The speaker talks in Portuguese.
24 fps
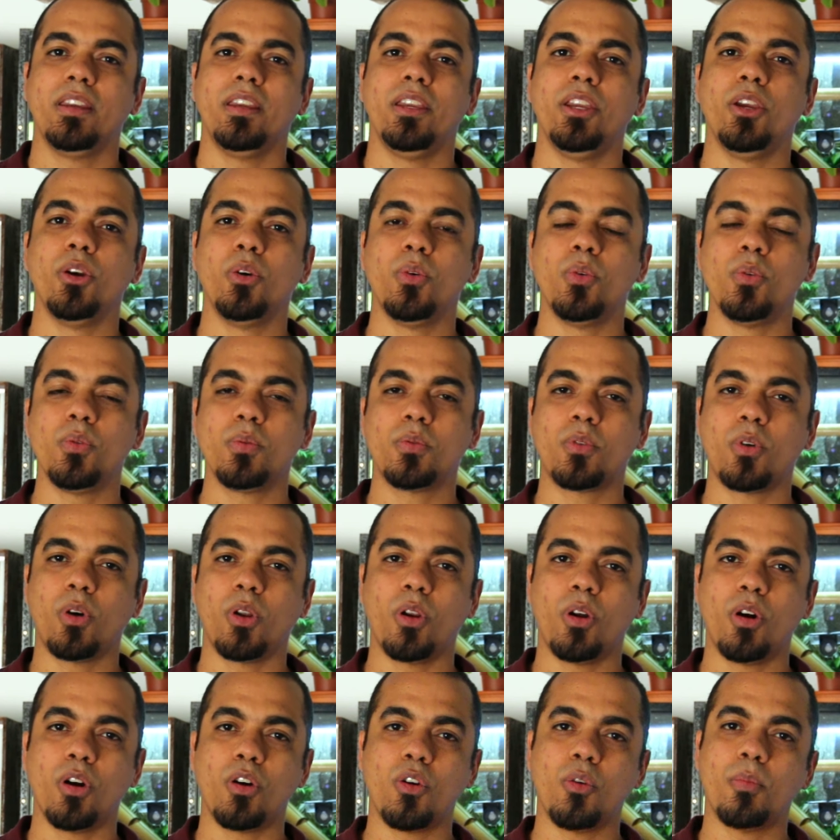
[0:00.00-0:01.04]
eu
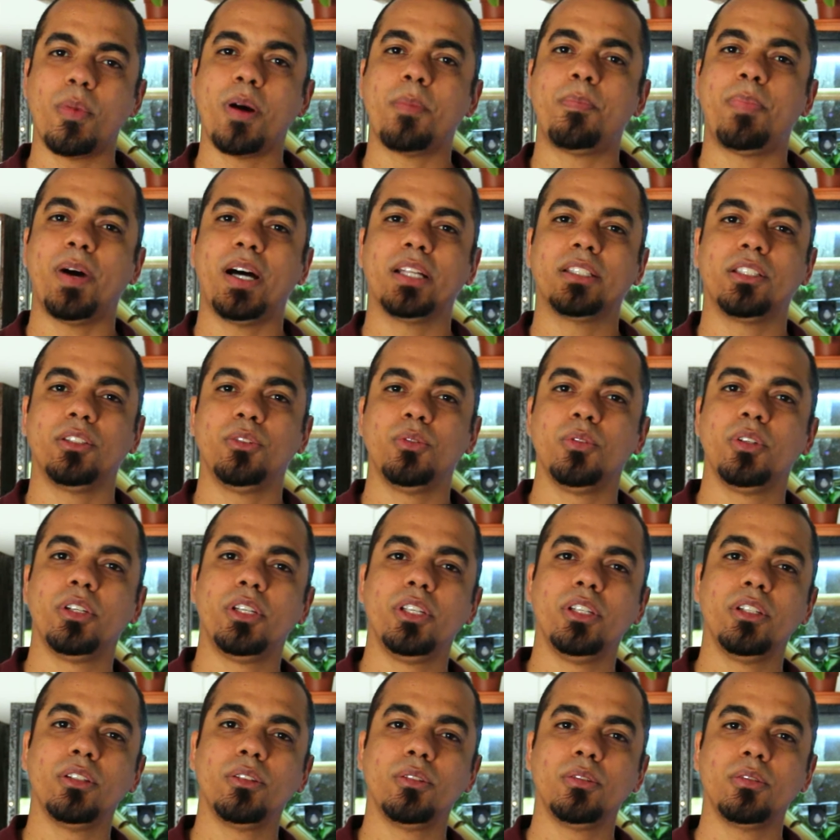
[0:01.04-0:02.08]
coloco uma pata do
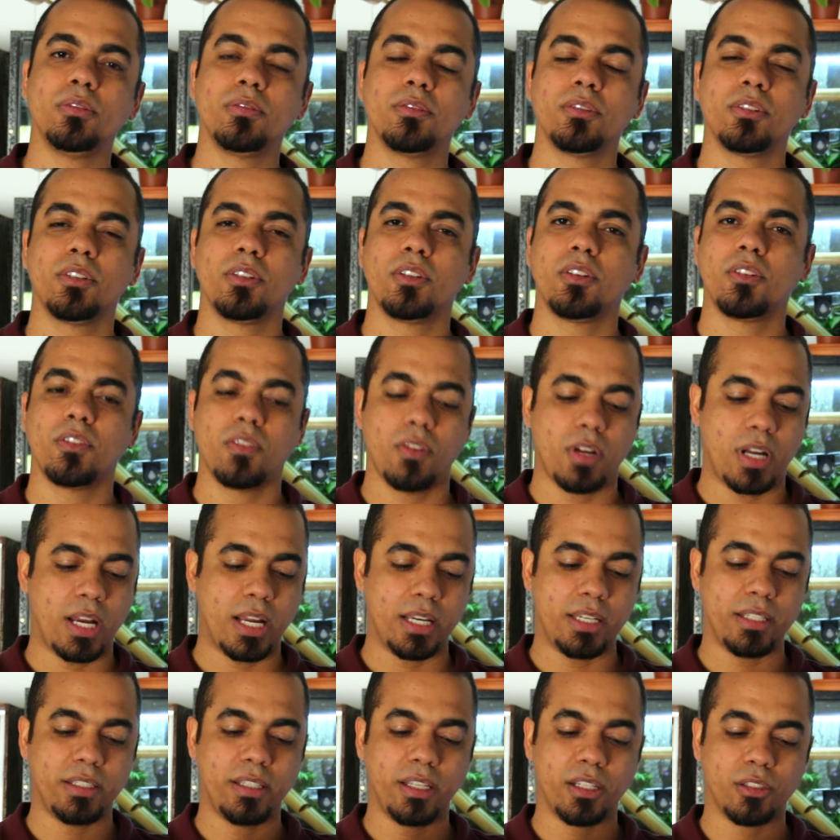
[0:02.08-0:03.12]
grilo
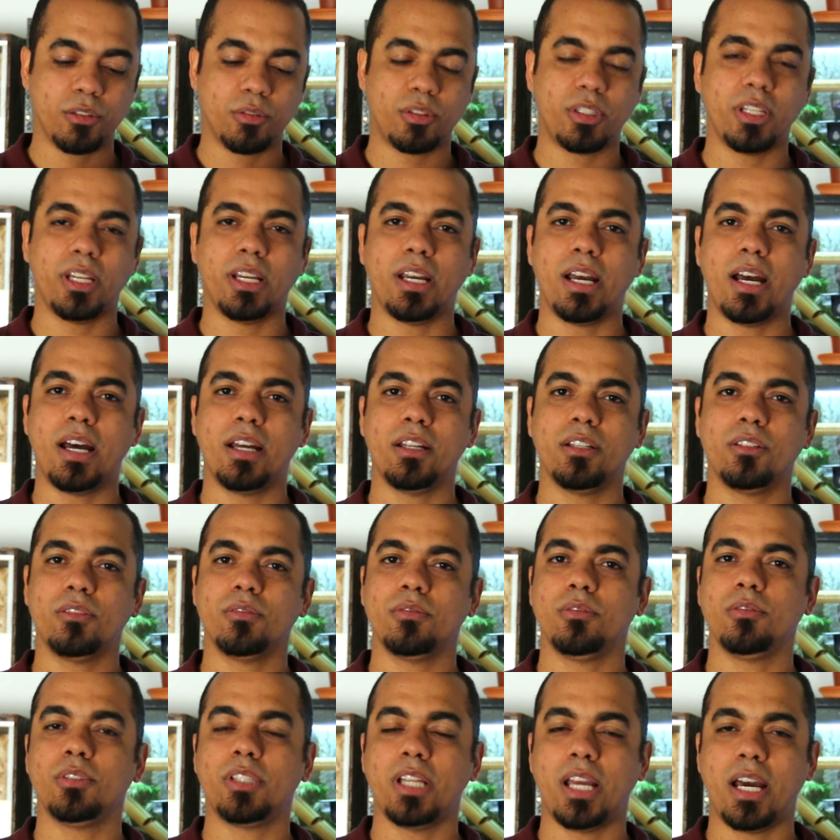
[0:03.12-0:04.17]
ali dentro do terrário,
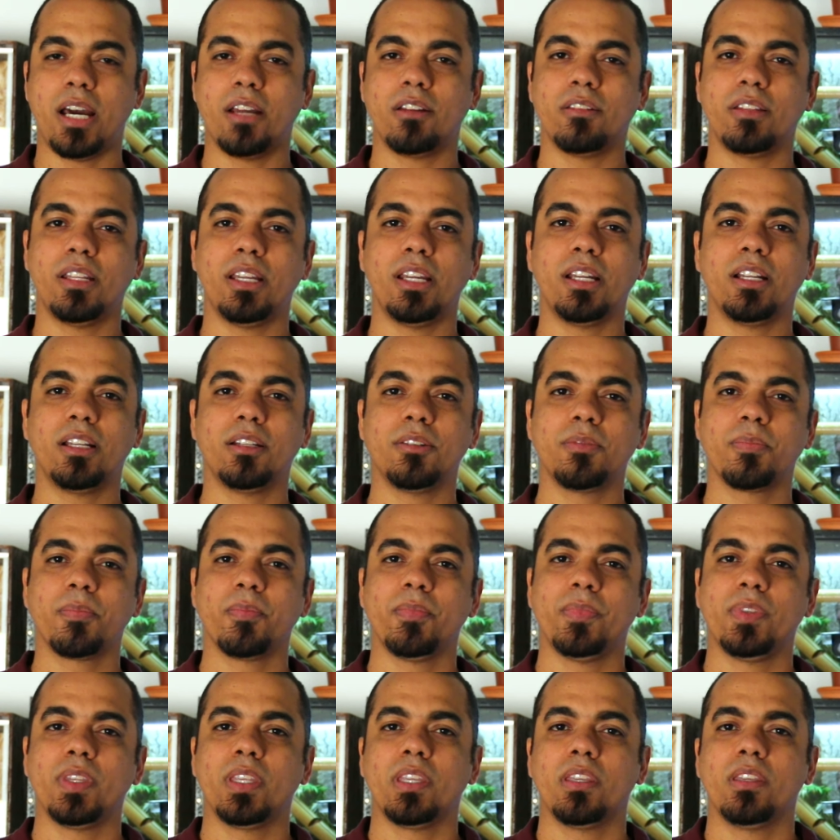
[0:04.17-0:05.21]
do terrário
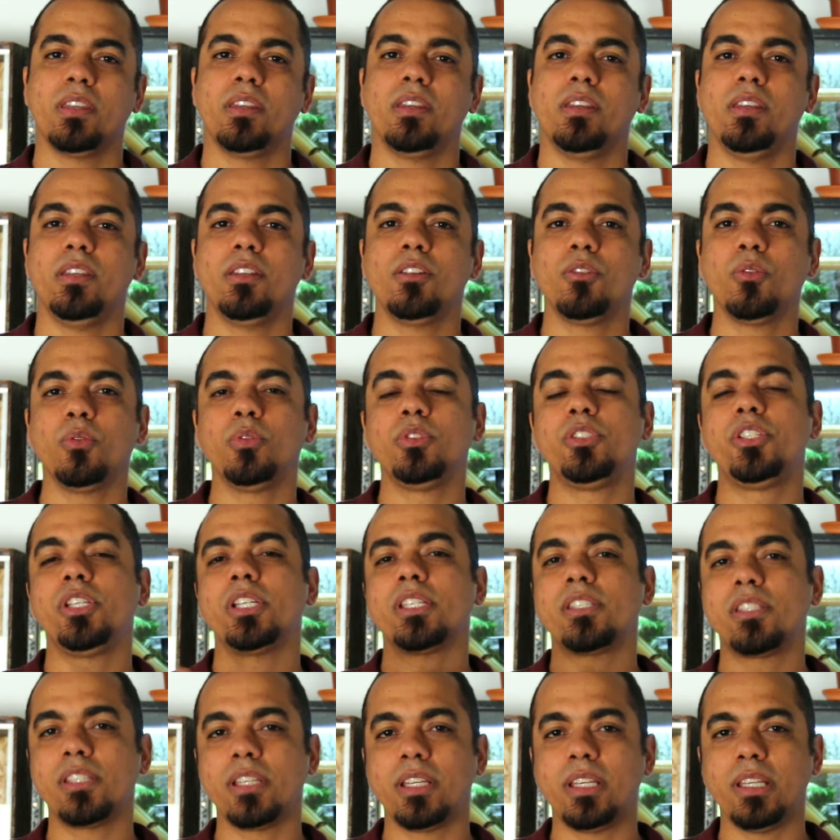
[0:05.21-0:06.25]
dela e no
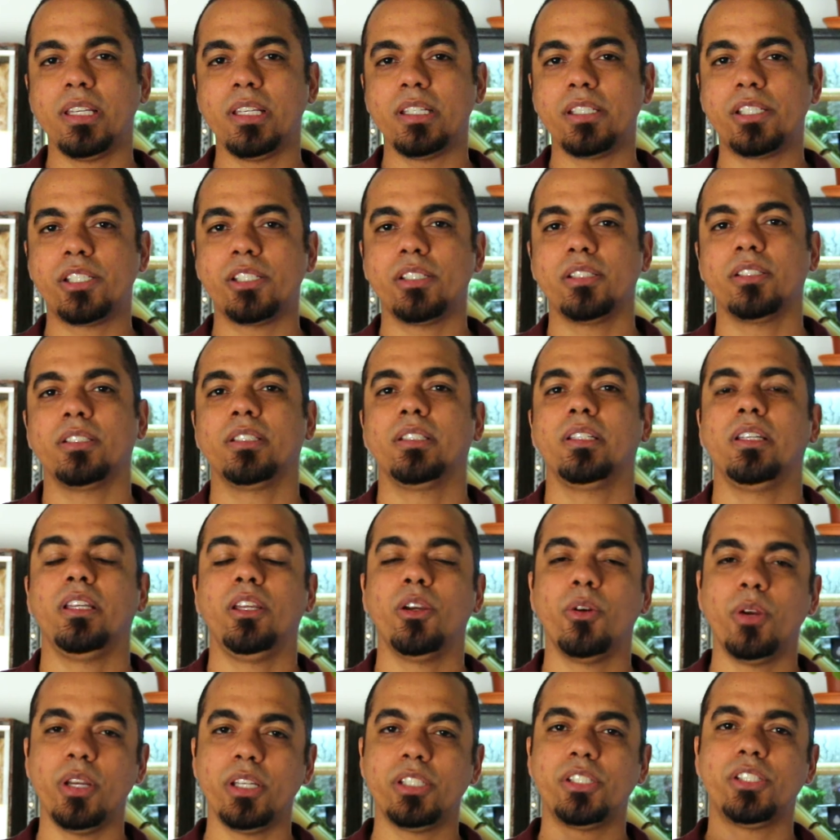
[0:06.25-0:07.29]
dia seguinte
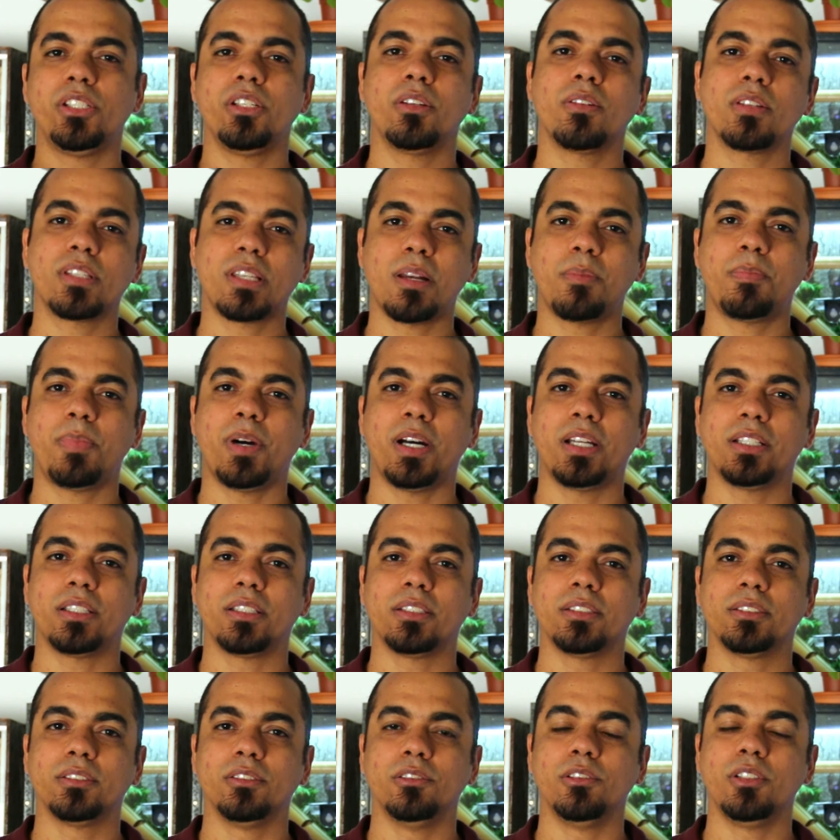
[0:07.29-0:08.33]
eu retiro essa
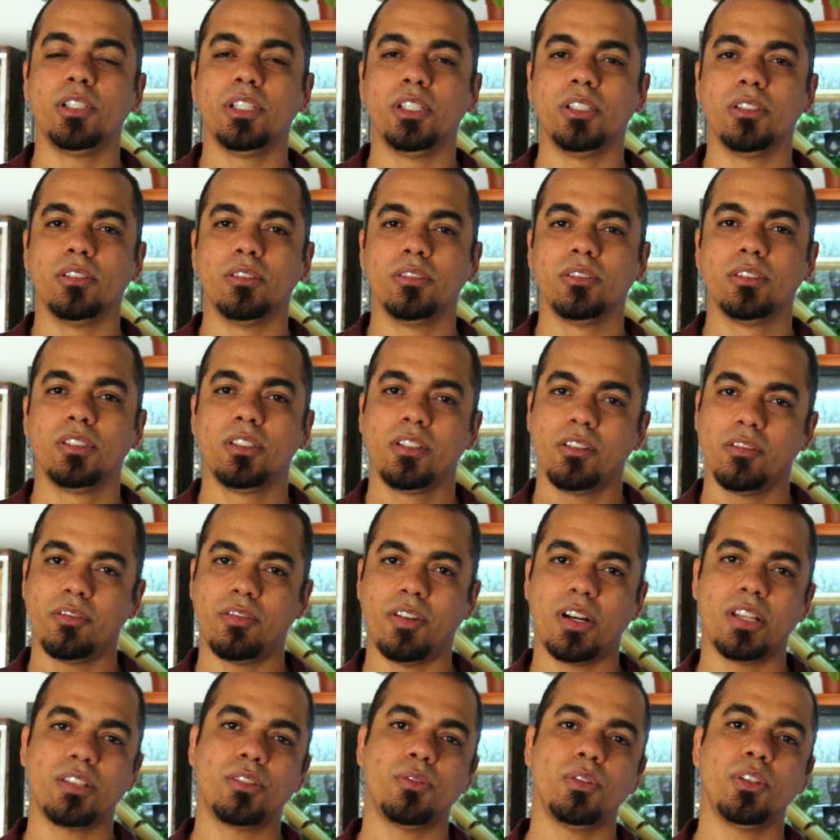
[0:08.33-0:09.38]
pata do grilo.
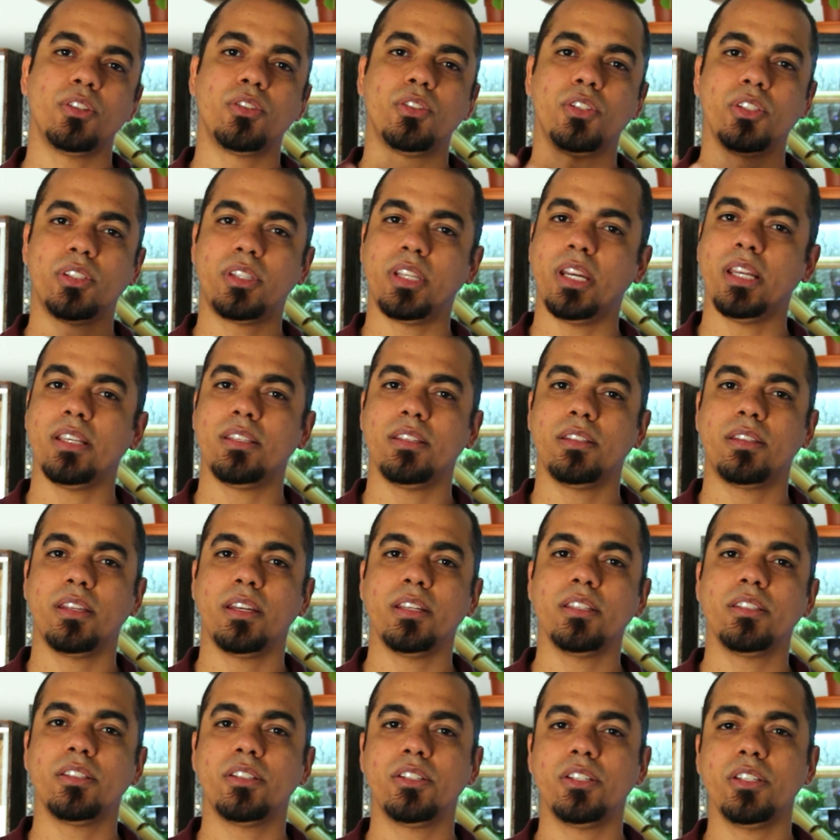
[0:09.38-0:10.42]
Faço isso de 3 em
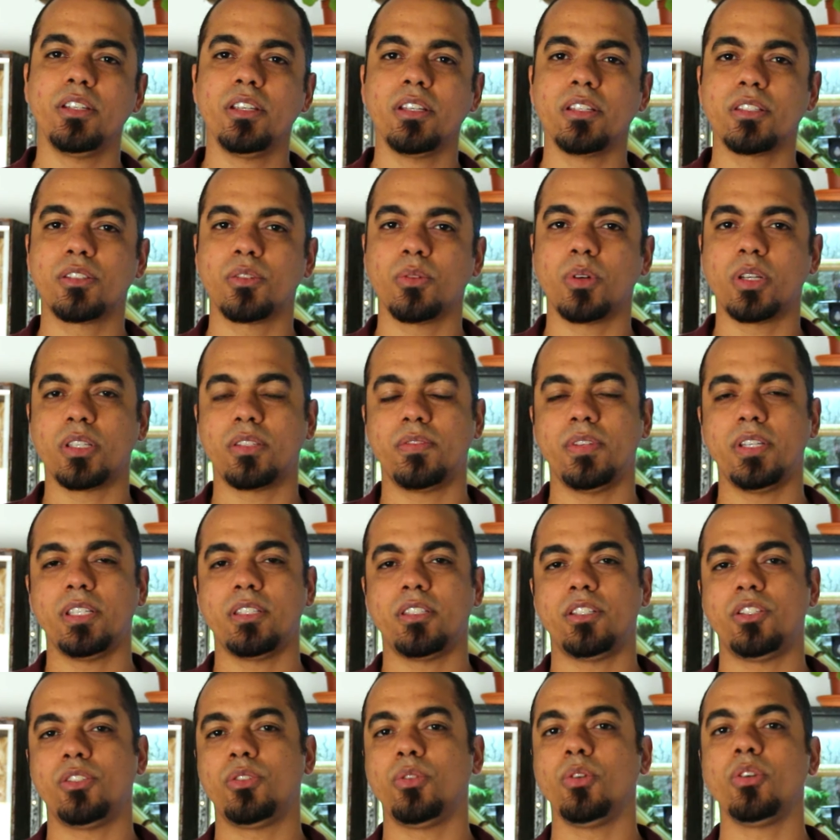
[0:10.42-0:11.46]
3 dias ou às
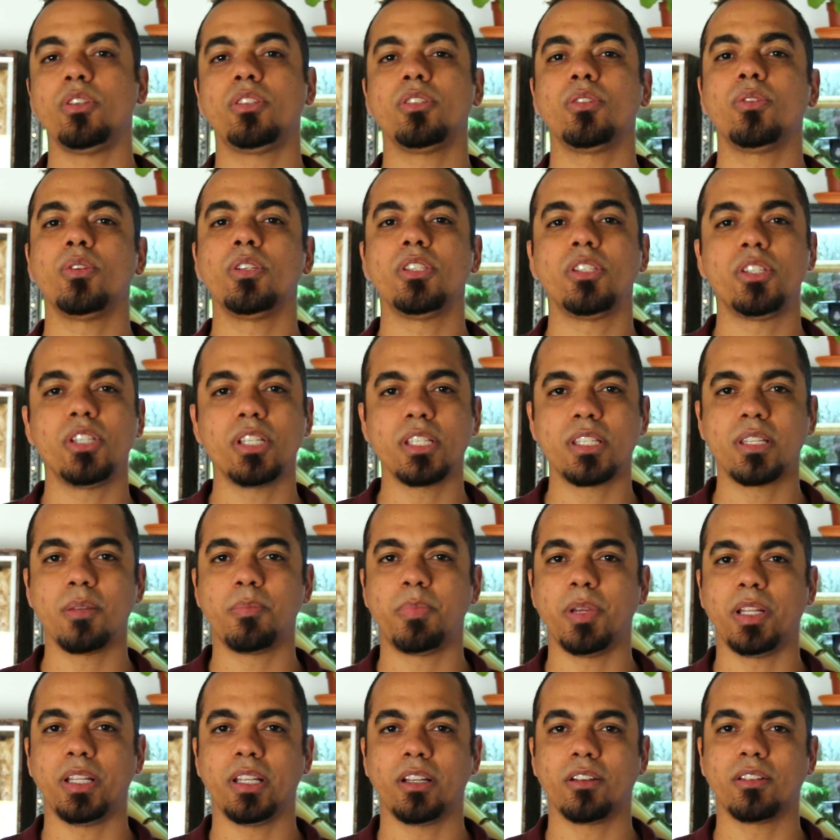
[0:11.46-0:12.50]
vezes de 2 em 2 dias,
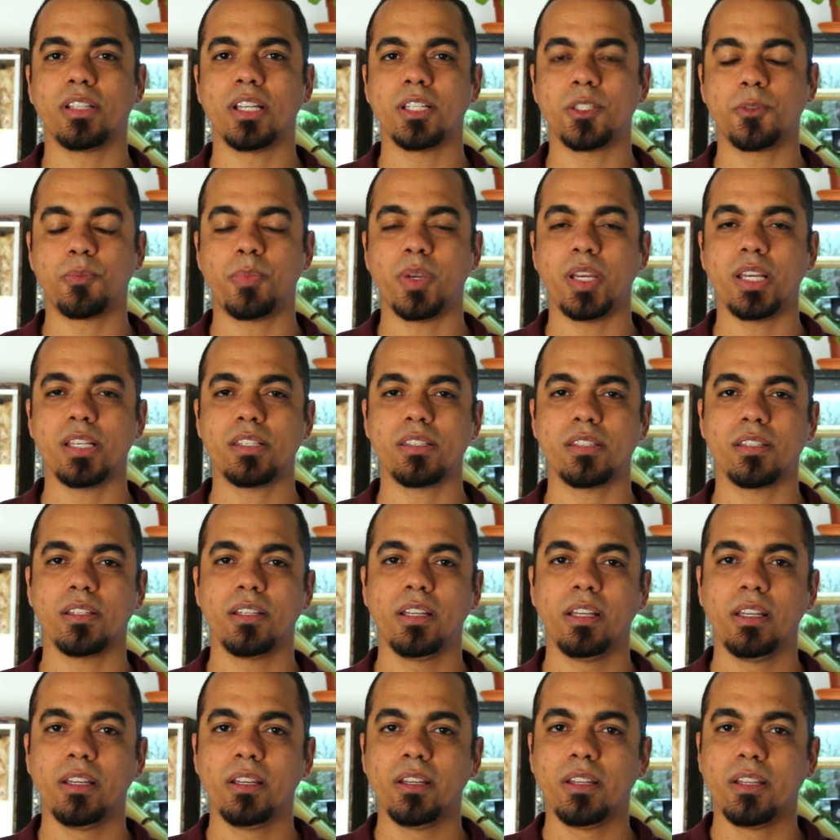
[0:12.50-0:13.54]
dependendo da espécie.